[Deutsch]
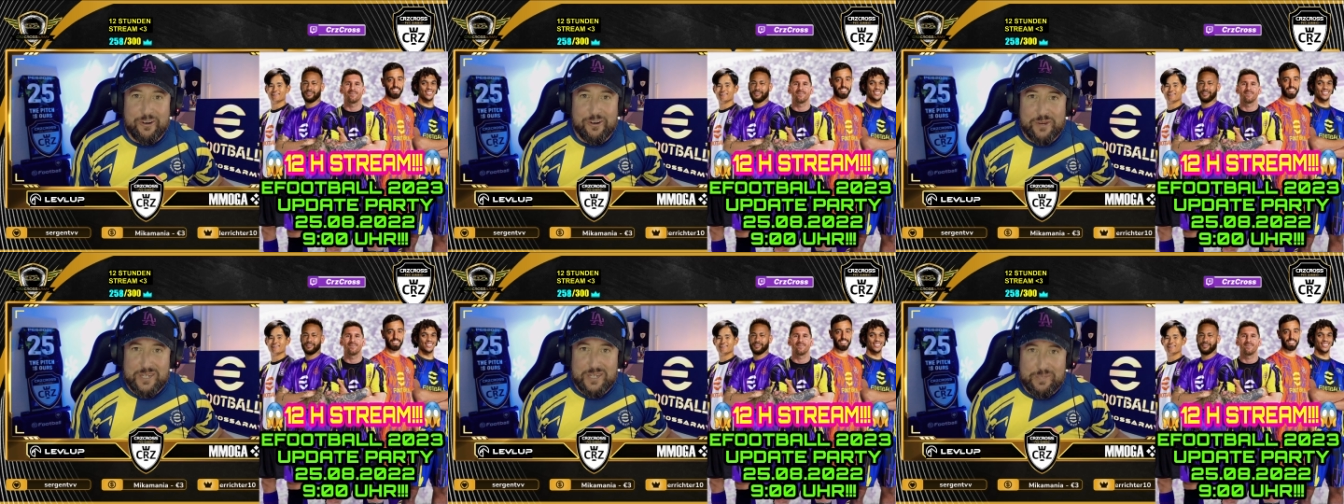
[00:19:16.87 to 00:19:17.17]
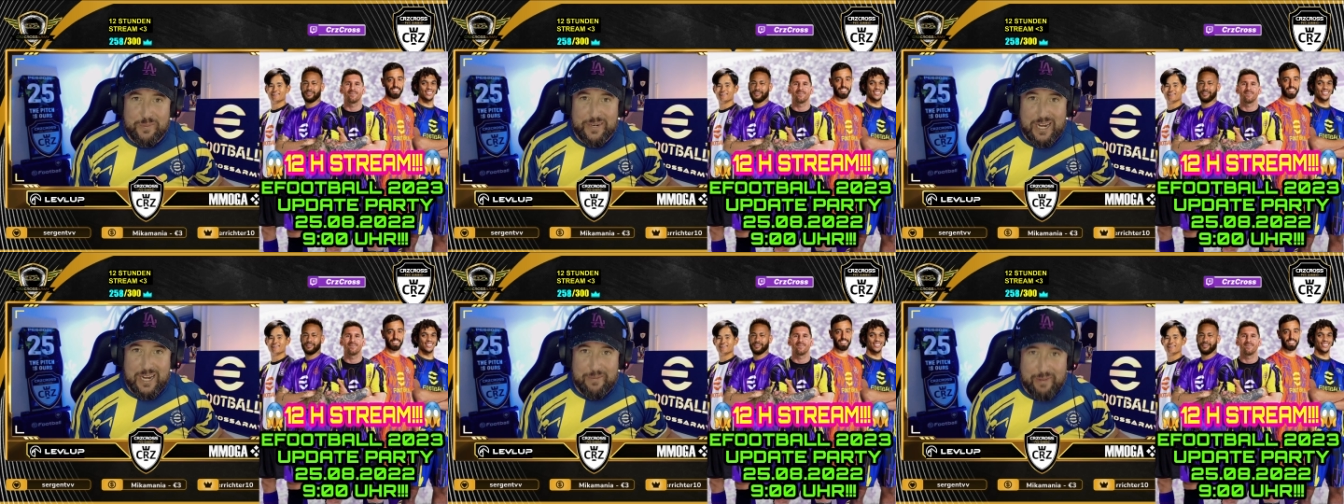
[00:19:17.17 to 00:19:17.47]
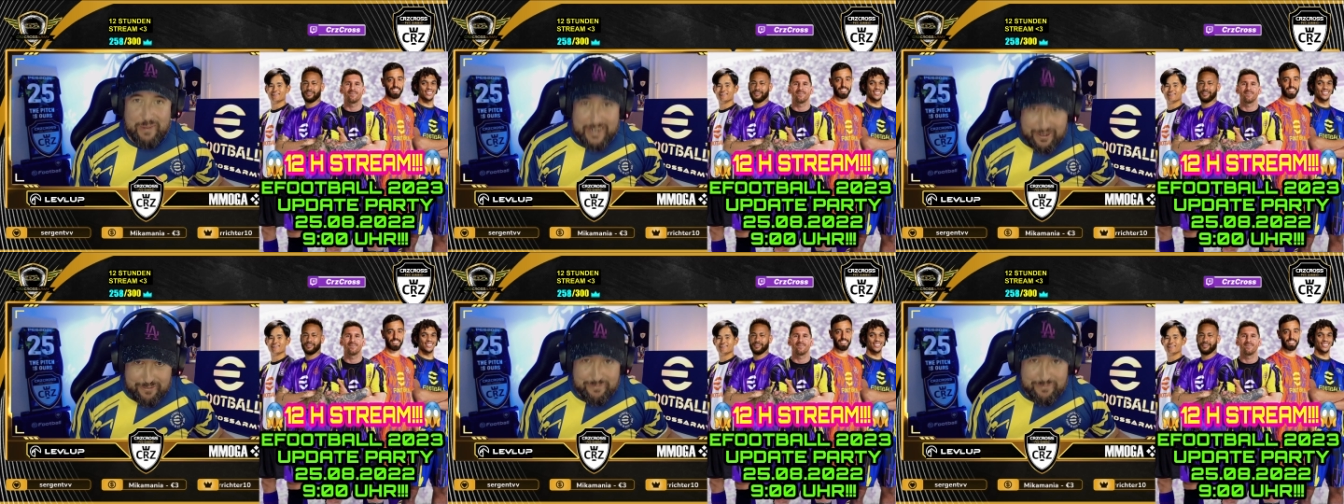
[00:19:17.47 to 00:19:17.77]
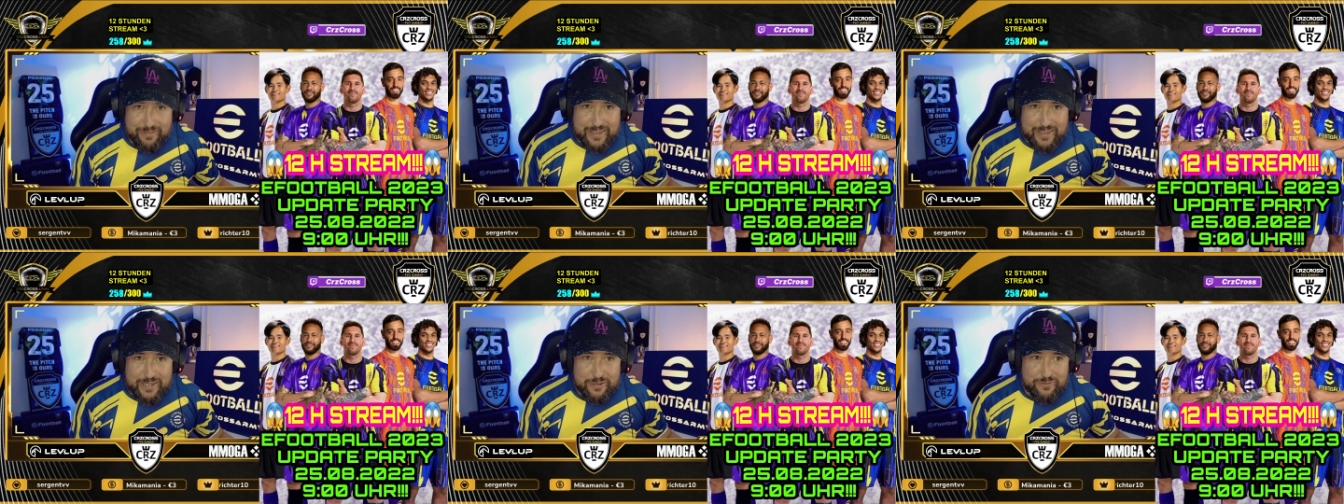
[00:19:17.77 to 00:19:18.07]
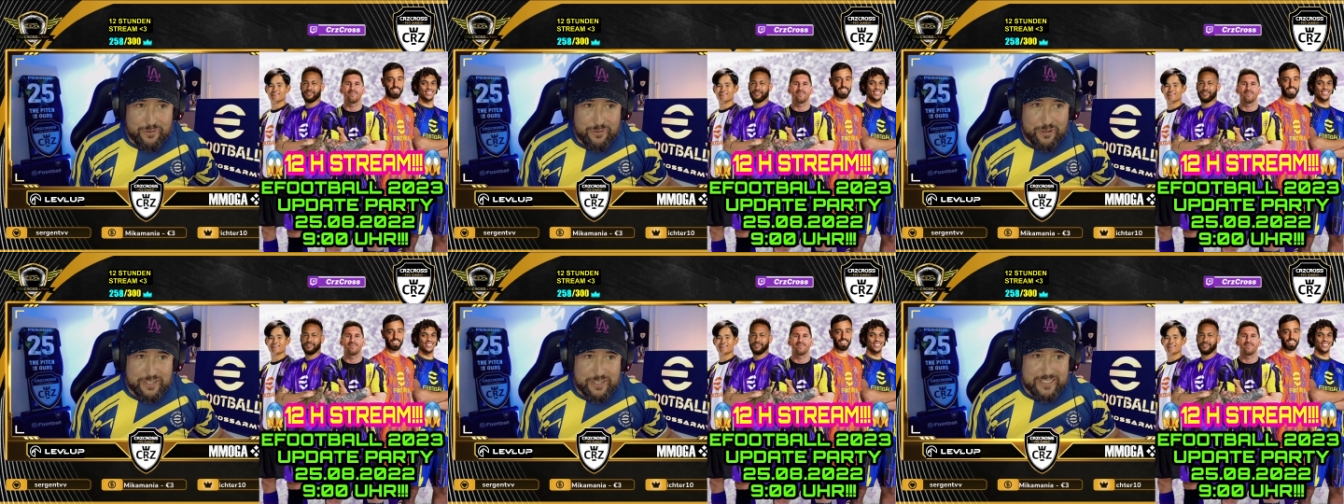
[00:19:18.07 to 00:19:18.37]
und ich bin dabei auf dem
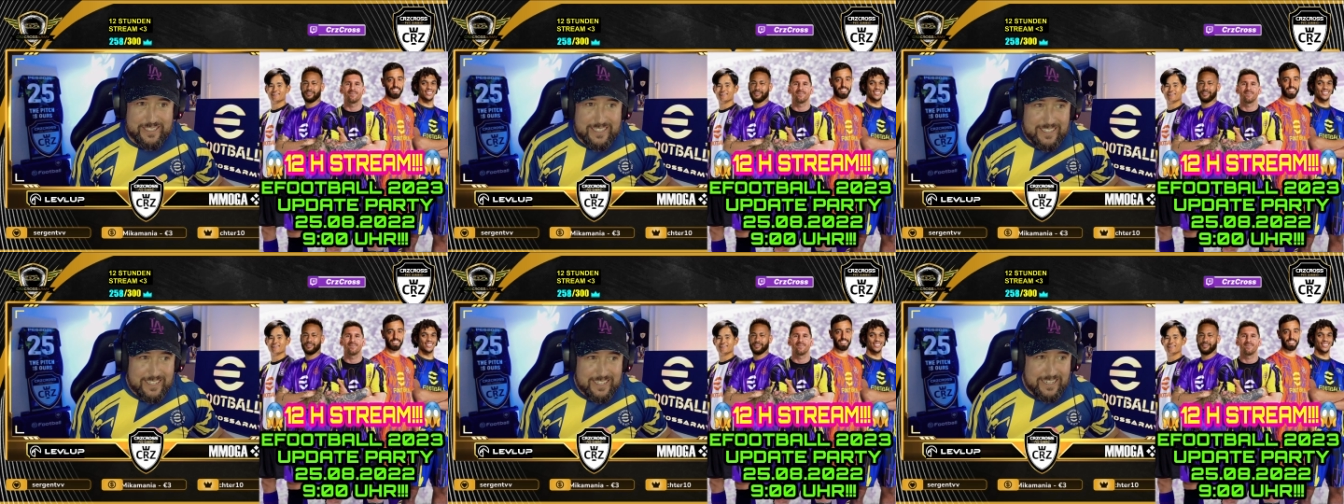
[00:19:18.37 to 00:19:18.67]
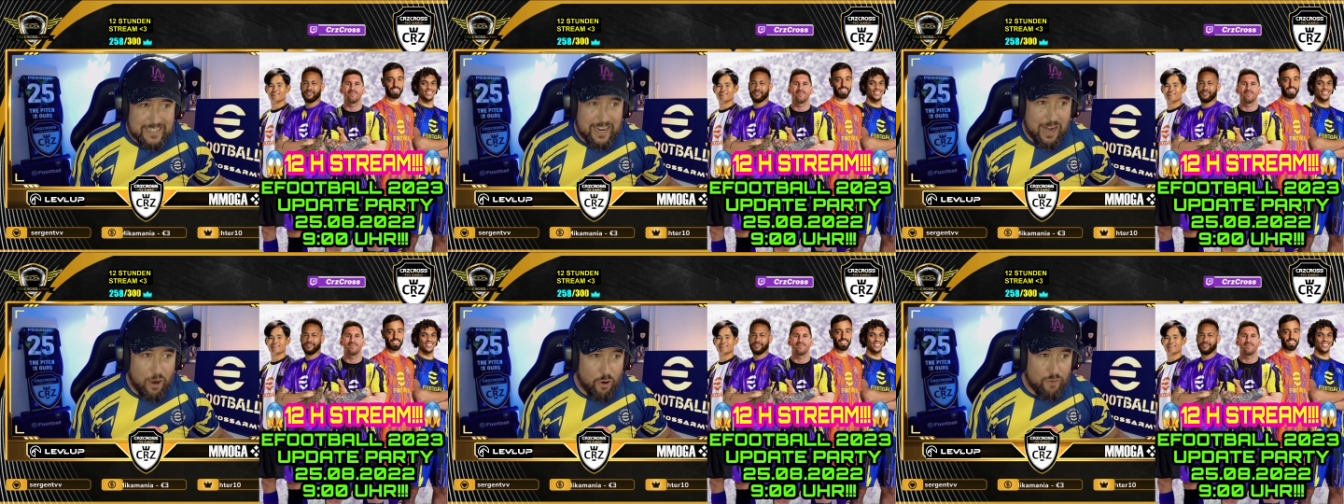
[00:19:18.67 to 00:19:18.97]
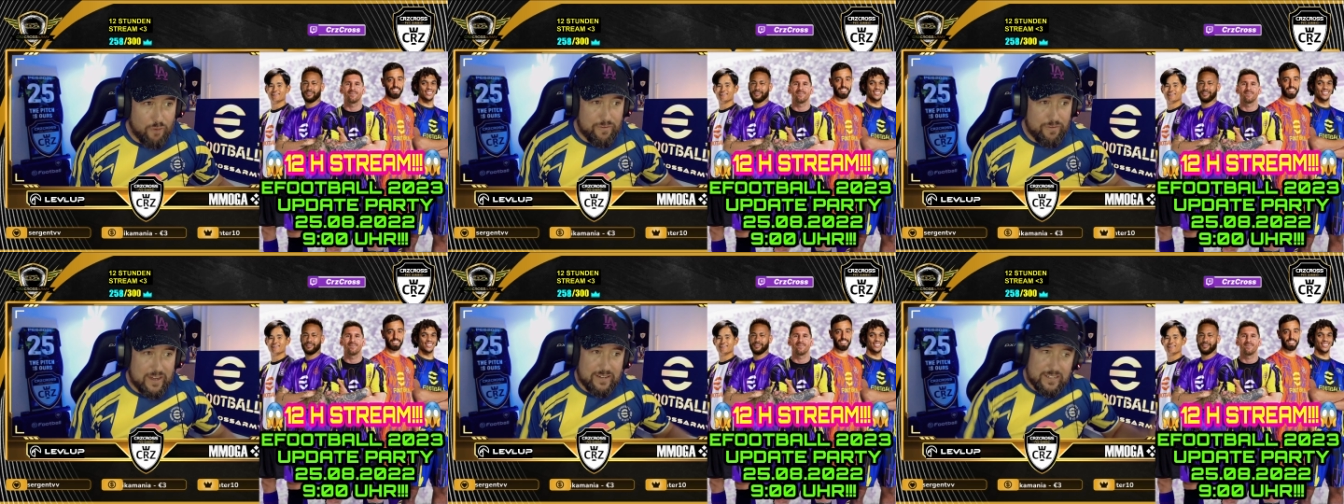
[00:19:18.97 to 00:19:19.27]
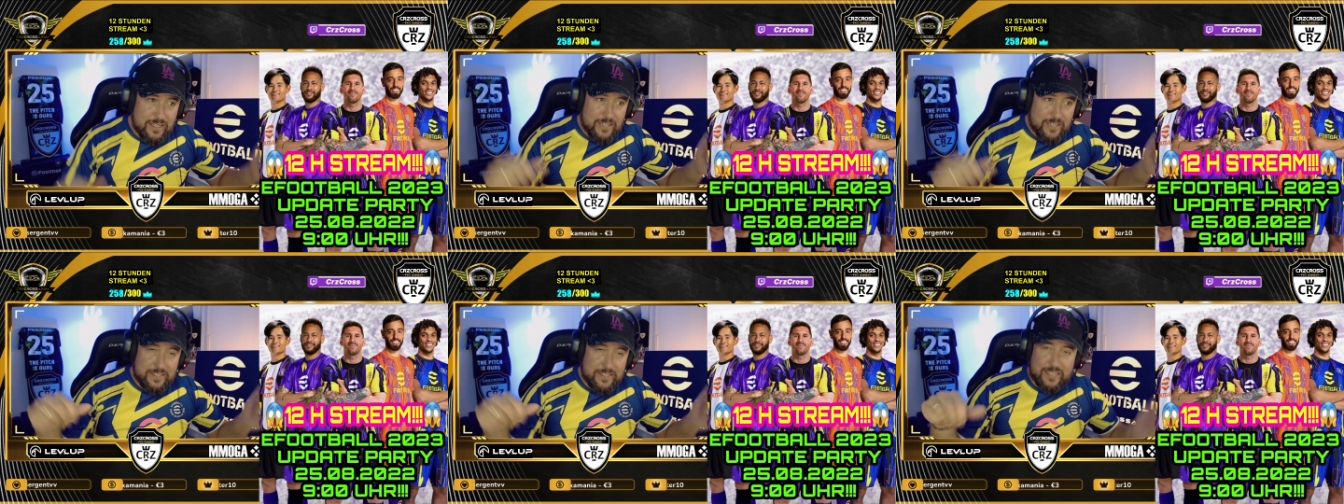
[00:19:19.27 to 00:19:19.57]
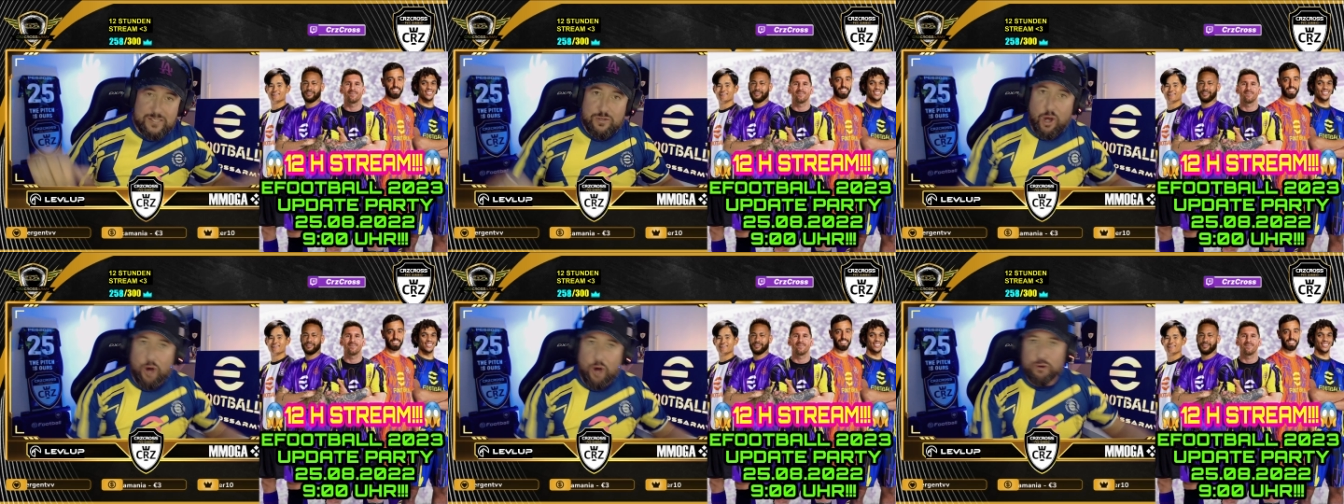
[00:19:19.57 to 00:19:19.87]
Friedhof, Leute. Ja, auch wenn
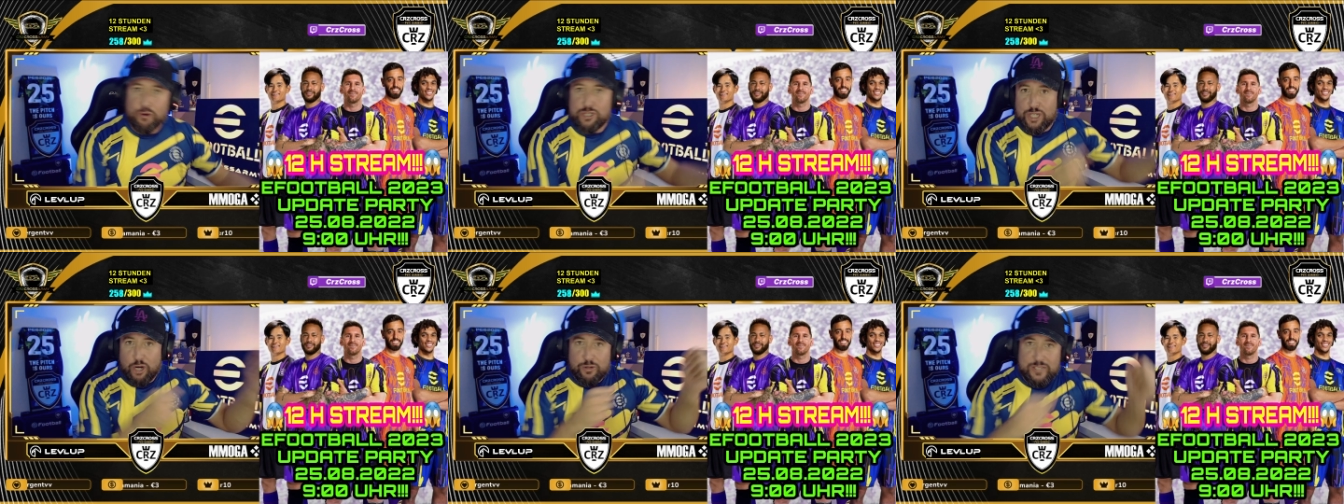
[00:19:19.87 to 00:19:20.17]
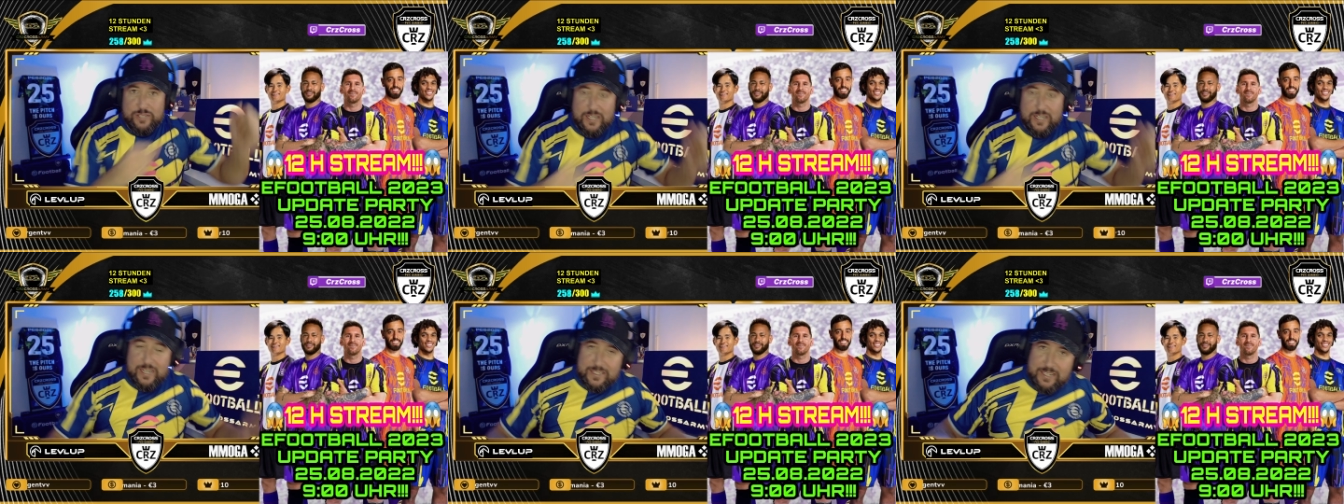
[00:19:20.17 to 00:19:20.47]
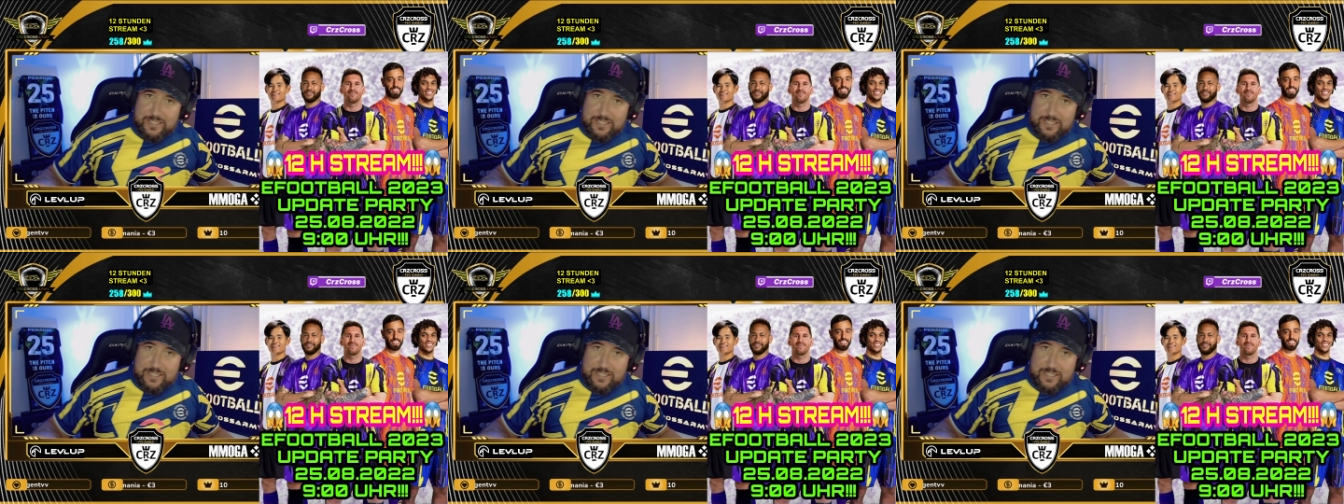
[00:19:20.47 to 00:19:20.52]
das so ausschaut,